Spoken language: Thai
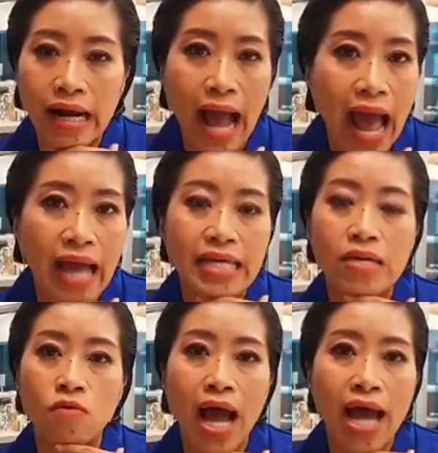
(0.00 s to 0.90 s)
ฆ่า
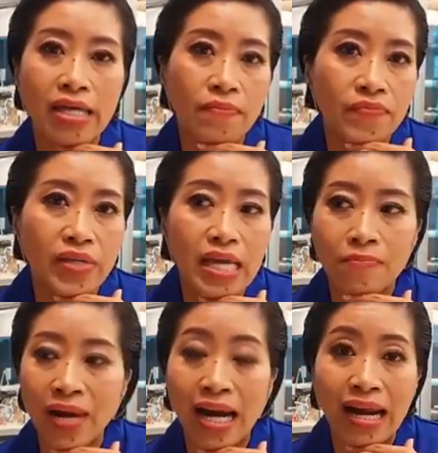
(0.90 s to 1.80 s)
ยิวฆ่ายิปซี
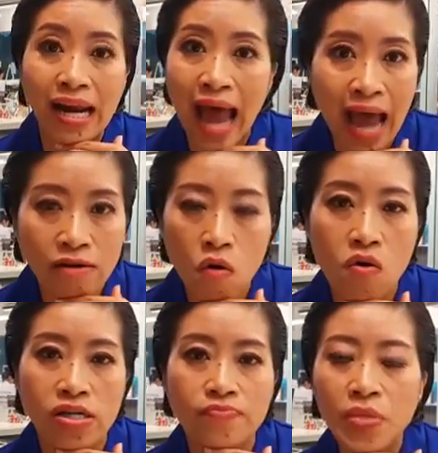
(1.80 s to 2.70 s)
เป็นล้านๆค
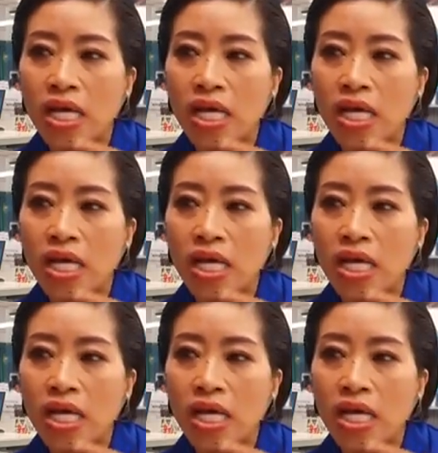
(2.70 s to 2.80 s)
น